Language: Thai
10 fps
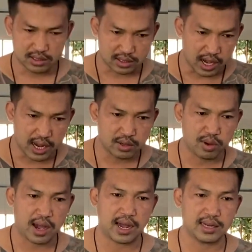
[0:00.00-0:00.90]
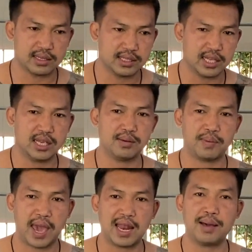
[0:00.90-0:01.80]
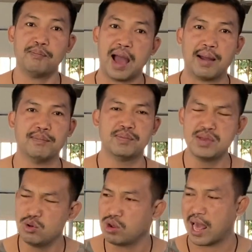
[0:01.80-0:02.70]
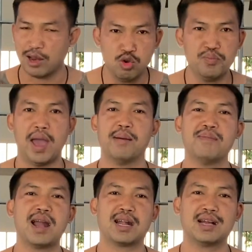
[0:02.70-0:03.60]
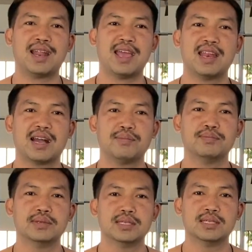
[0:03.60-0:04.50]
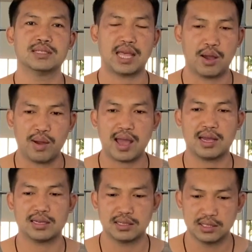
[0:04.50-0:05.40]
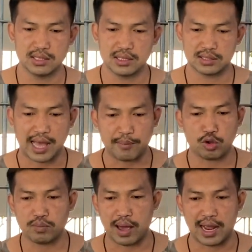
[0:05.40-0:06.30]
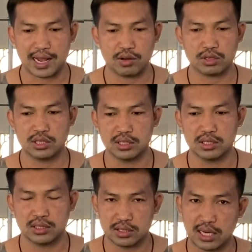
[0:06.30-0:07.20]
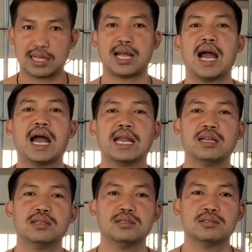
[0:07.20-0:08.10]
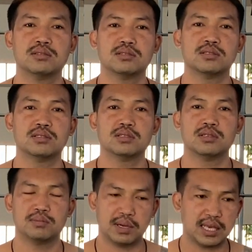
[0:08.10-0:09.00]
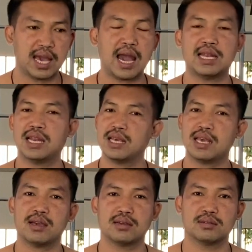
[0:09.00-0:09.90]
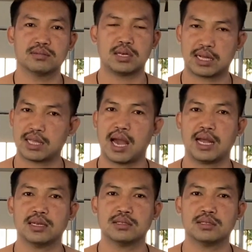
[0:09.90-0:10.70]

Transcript: เกินกว่านี้แพ้รับบาปมันมีหลายรูปแบบมากข้างในนะครับแต่ว่าตามกฎหมายแล้วคือหลักฐานพยานอะไรเงี้ยหลักฐาน